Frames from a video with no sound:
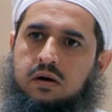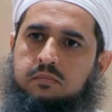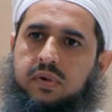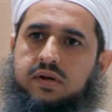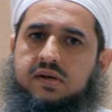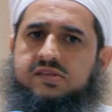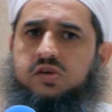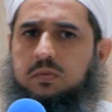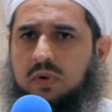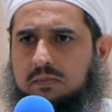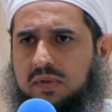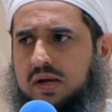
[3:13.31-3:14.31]
مركز
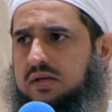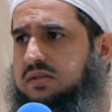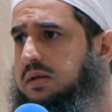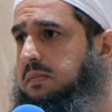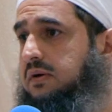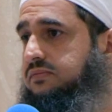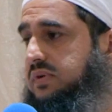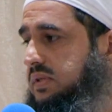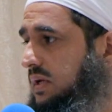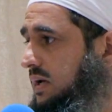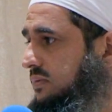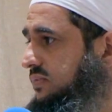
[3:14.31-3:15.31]
جمع الماجد طبعا في
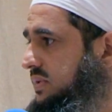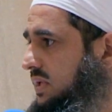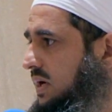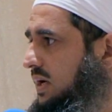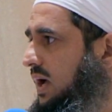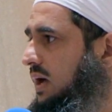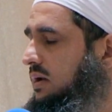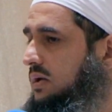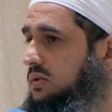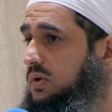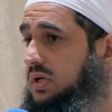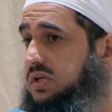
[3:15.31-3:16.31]
تلك الفترة كان
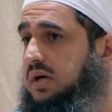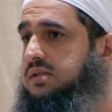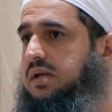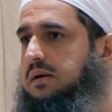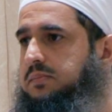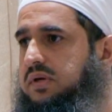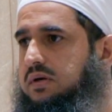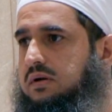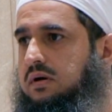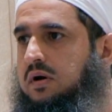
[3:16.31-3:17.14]
عنده نشاط كبير